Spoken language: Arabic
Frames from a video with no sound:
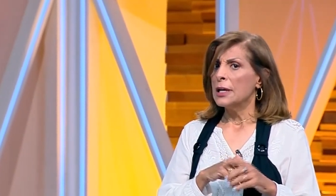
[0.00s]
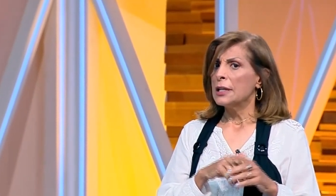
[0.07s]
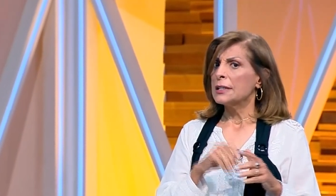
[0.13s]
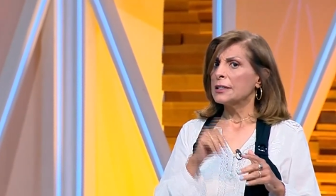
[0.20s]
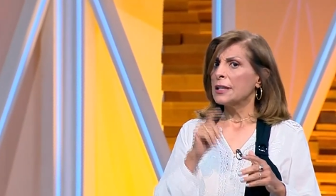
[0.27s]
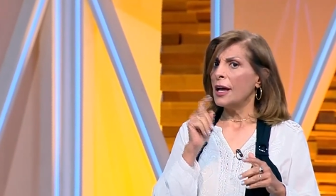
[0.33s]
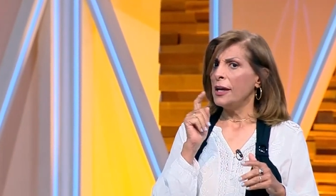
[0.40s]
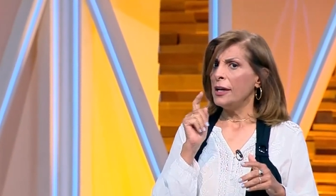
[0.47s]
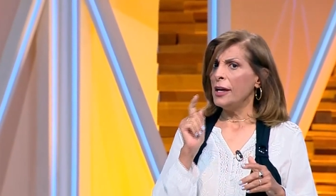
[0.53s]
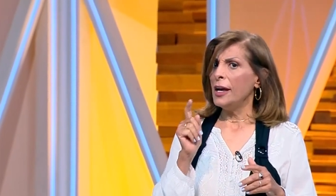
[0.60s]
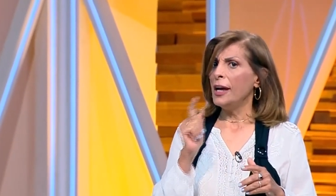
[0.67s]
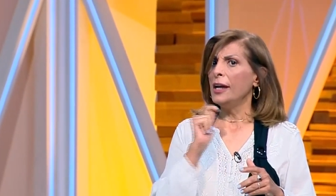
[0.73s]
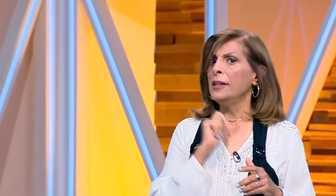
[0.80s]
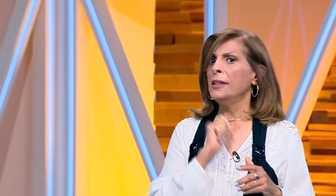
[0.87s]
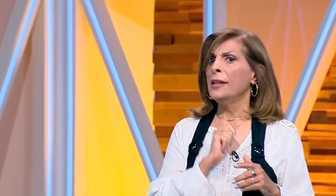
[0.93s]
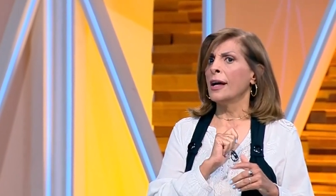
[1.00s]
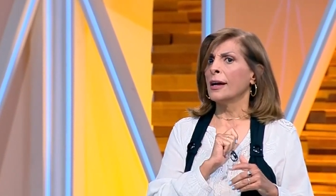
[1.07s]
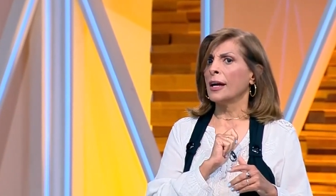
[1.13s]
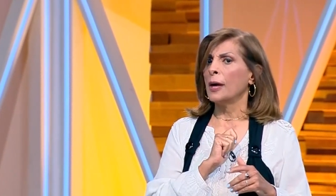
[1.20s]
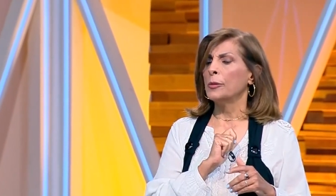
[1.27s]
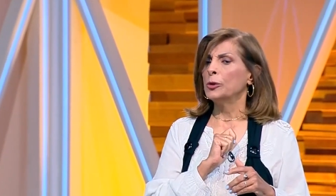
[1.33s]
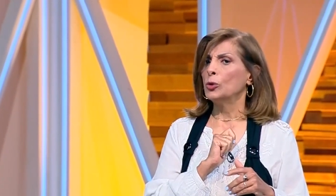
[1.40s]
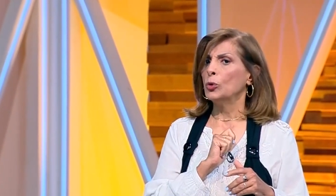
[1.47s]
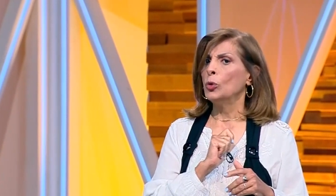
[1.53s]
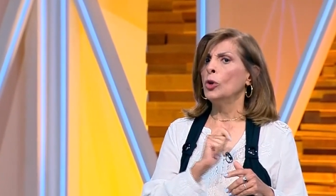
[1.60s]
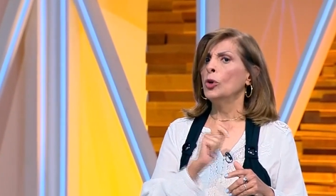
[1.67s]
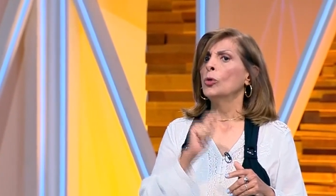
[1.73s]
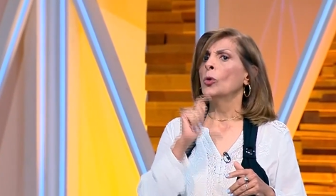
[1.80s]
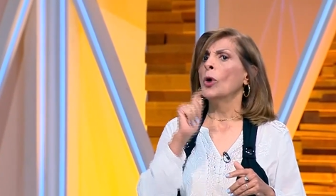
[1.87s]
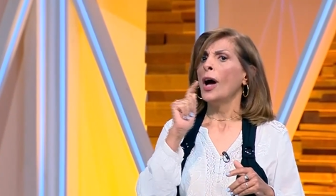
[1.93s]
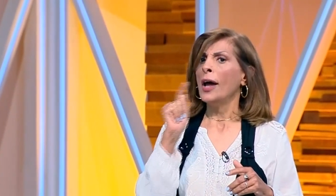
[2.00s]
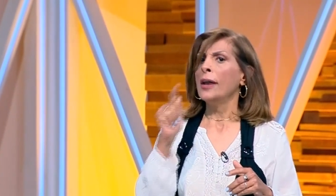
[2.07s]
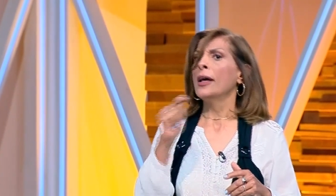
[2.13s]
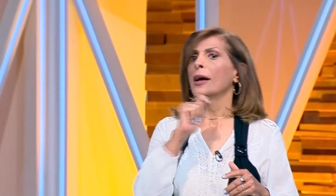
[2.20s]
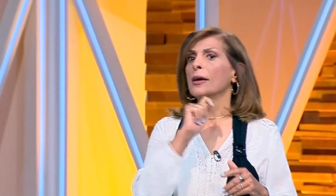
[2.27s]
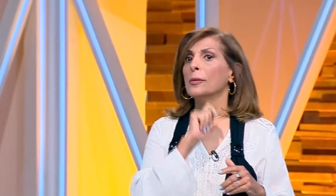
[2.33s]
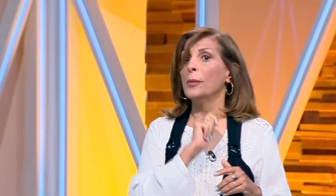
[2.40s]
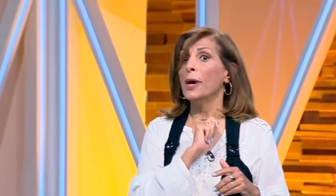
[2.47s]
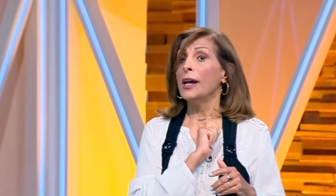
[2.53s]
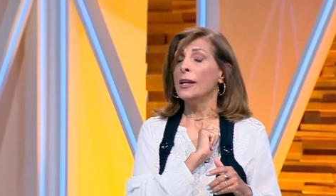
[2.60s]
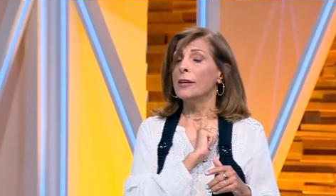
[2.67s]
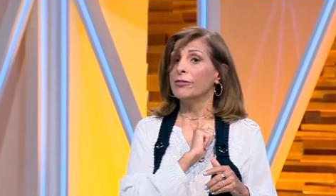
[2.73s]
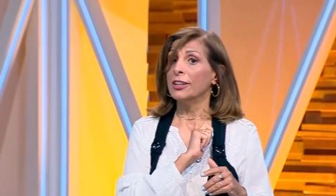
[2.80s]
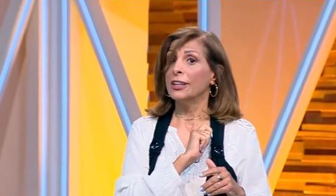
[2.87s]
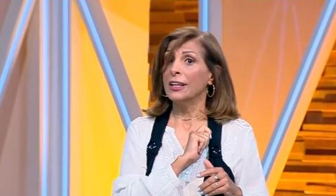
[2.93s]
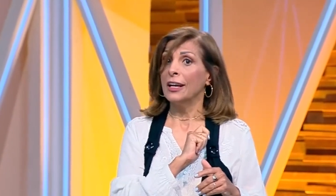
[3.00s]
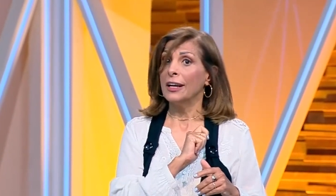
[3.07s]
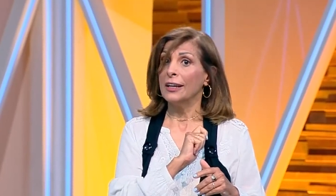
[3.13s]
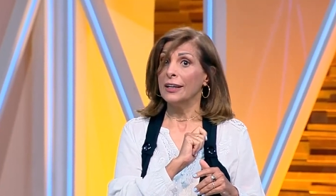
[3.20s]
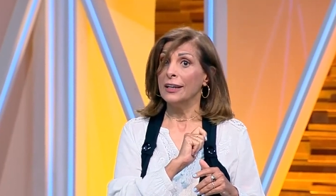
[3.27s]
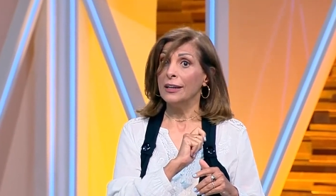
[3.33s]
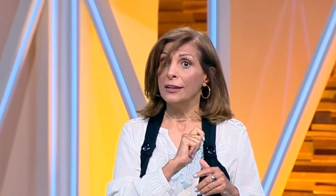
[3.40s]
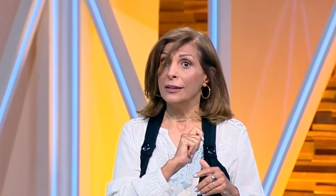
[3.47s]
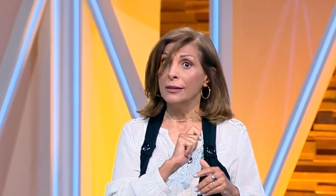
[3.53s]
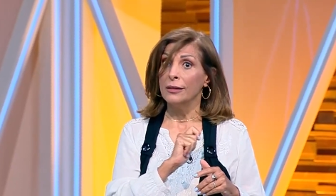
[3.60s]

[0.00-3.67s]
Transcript: صحيح إنك عم بتقول إنه أنا ما إلي فضل عليك